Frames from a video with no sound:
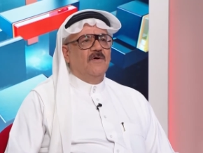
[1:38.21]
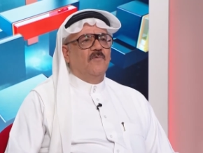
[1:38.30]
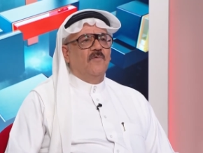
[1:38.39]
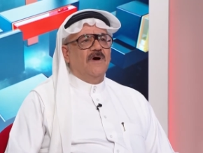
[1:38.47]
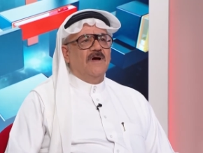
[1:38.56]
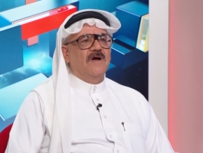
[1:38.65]

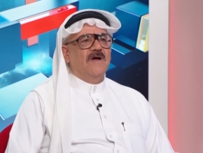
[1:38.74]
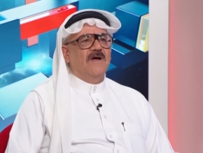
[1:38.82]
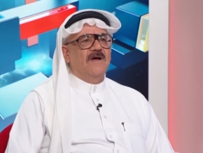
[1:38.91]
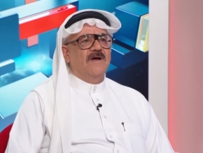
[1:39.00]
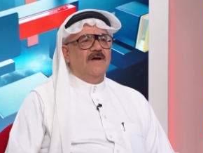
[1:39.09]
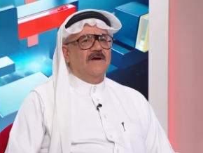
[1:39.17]

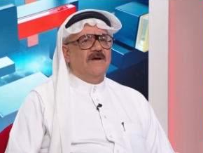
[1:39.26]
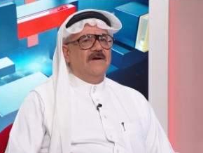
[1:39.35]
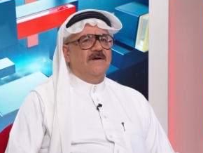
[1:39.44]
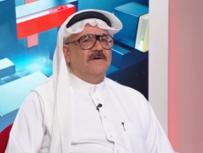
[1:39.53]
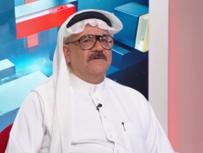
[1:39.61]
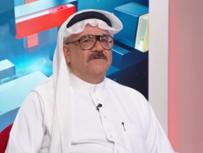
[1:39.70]

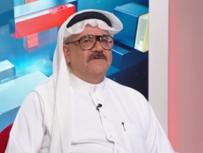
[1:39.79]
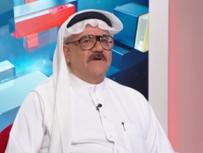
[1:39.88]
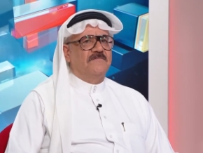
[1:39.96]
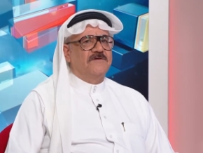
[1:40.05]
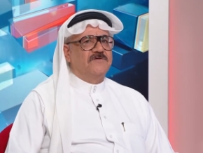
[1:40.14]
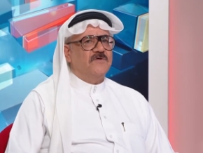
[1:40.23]

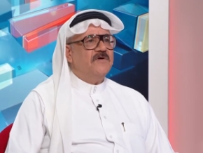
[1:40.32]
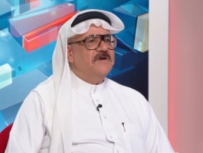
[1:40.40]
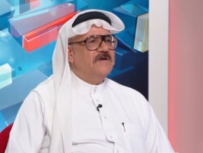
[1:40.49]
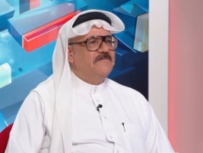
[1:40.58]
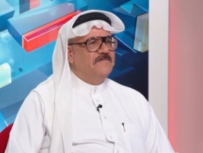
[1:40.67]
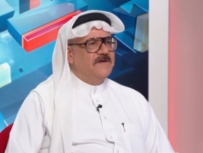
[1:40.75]

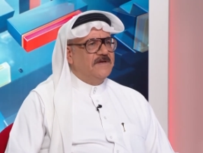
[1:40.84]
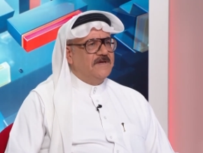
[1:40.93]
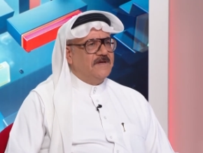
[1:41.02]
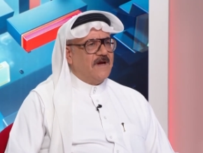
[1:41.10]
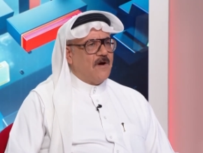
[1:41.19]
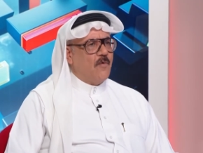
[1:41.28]
واستفزوني
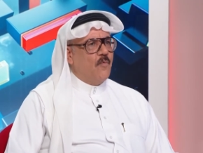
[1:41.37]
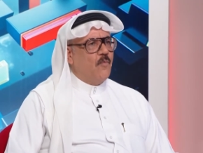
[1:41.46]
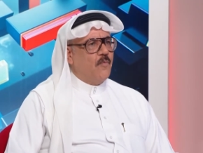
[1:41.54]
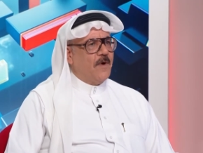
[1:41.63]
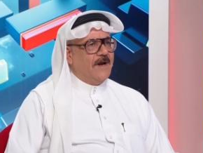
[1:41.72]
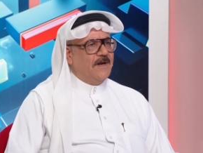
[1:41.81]
في
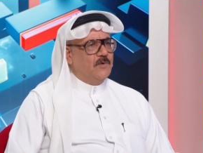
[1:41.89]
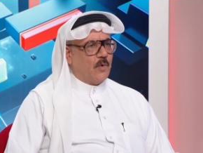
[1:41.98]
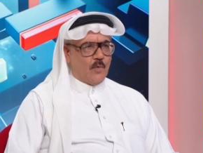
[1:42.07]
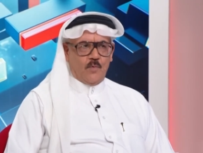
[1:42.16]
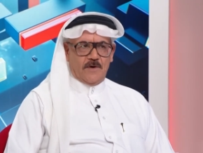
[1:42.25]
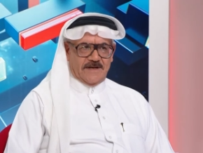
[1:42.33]
أول
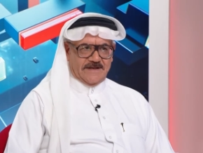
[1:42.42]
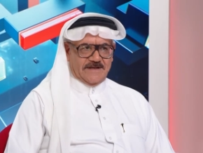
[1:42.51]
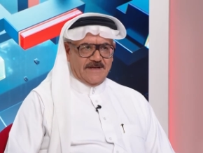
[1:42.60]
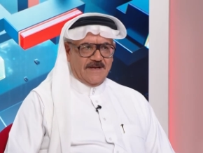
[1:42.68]
دخول لي